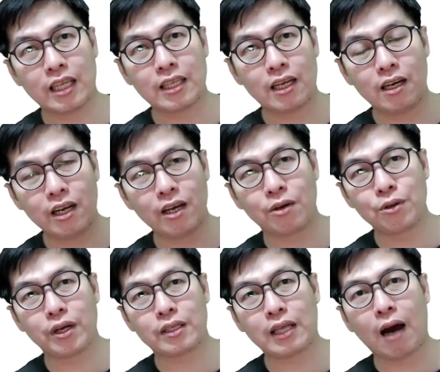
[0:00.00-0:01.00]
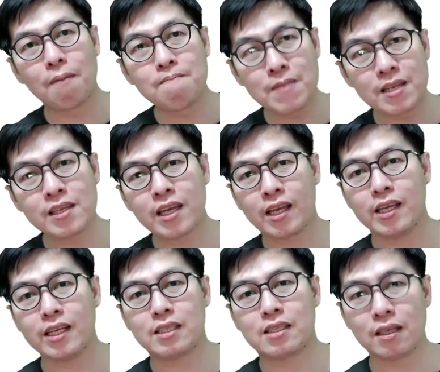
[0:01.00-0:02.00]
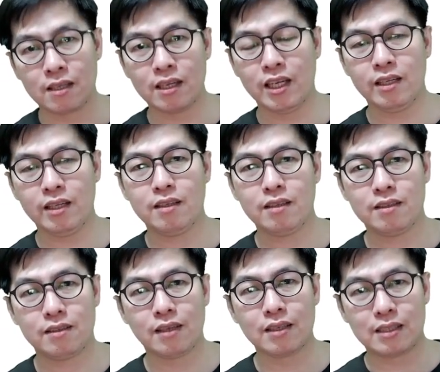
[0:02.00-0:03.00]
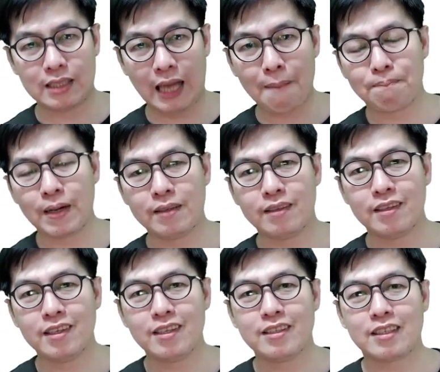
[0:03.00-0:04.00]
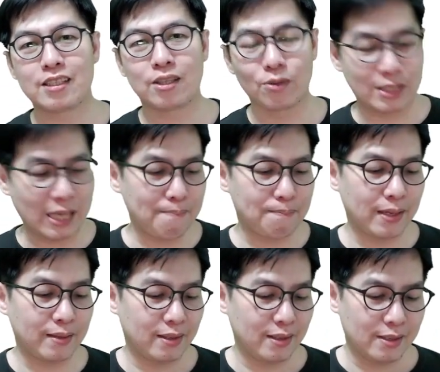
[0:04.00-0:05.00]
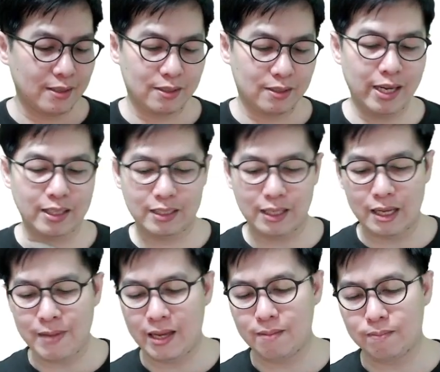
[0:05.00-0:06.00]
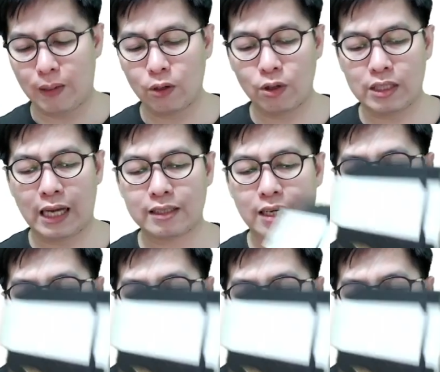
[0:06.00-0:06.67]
的六月到明年一整年的账本的手账本，所以这里面包括像这个